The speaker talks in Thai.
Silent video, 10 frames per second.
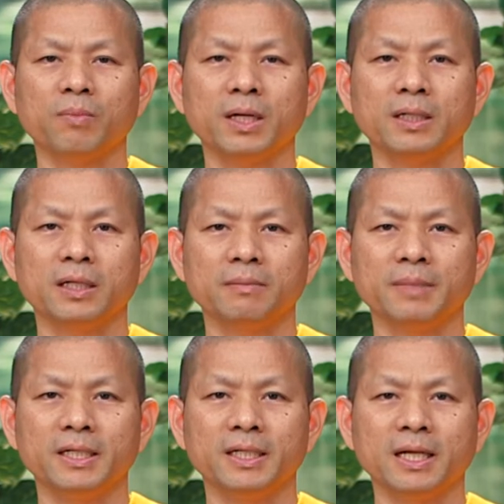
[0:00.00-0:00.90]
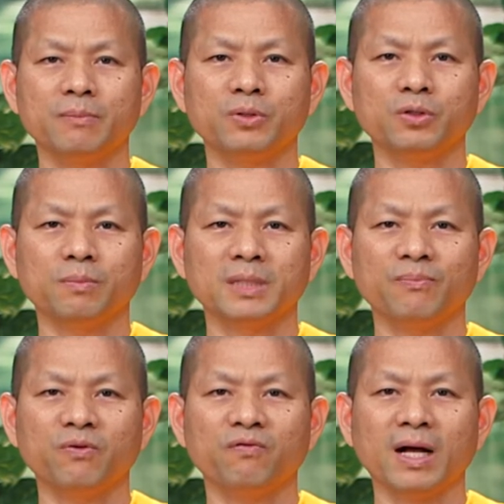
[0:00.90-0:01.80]
บังเกิดมีเด่ท่านผู้ชม ท่า
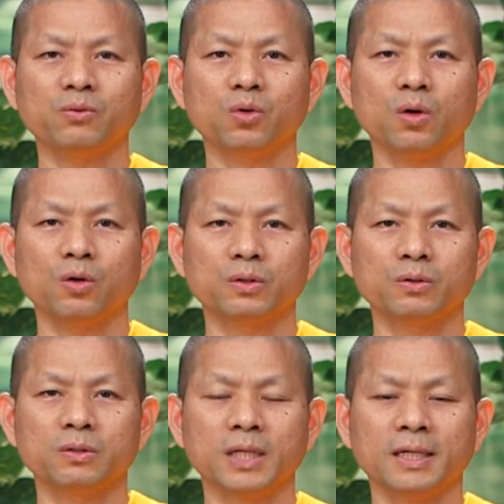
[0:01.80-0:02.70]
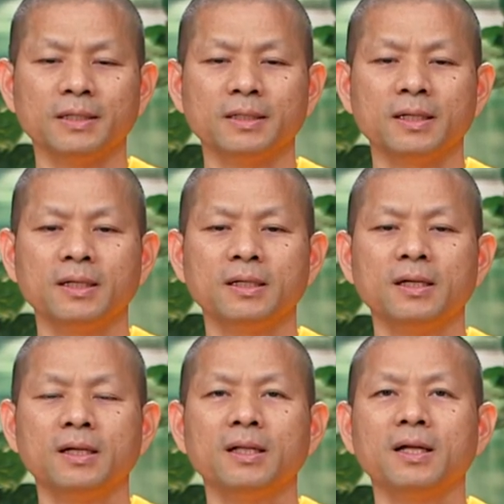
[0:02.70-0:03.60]
นผู้ฟังทั่วโลกทุกๆ ท่าน
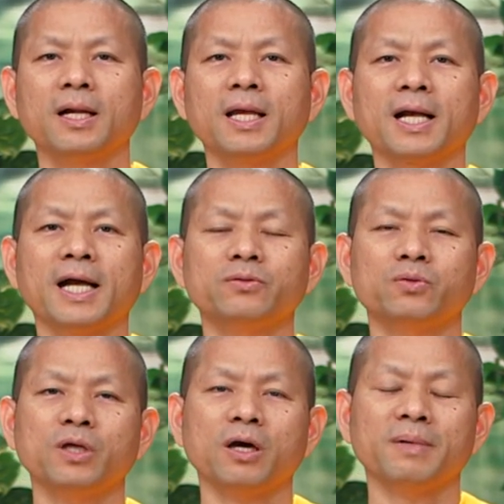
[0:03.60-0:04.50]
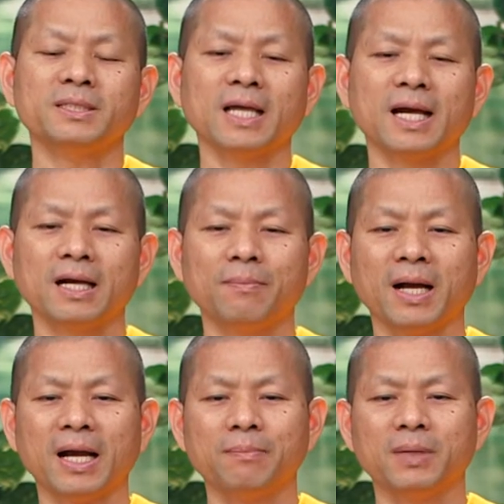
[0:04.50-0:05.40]
รายการสุดยอดภาษากับม
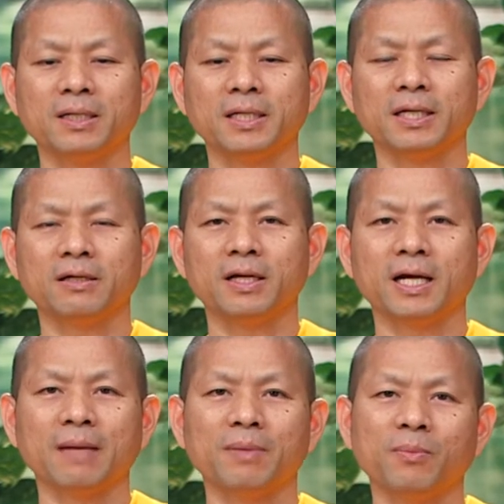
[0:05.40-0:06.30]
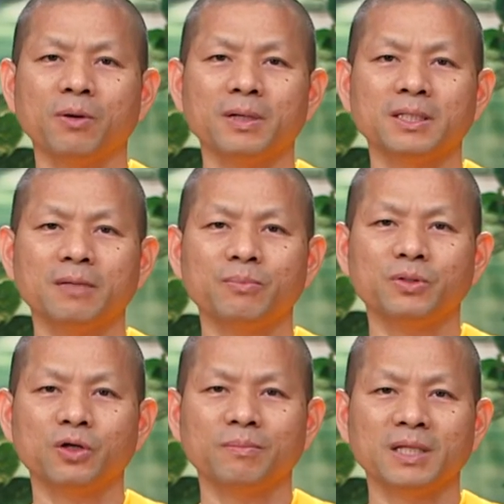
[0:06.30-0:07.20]
หาปรริญญาก็ได้กลับมาพบกับท่านผู้
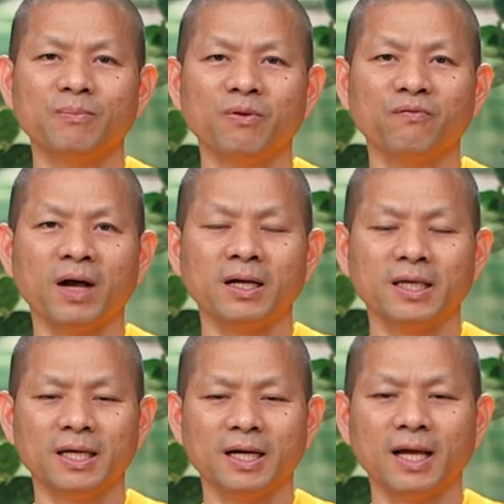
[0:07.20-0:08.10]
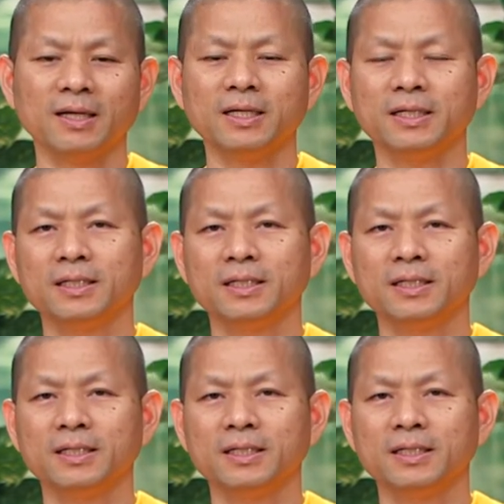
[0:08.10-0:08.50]
ชมท่านผู้ฟังอีกครั้งหนึ่ง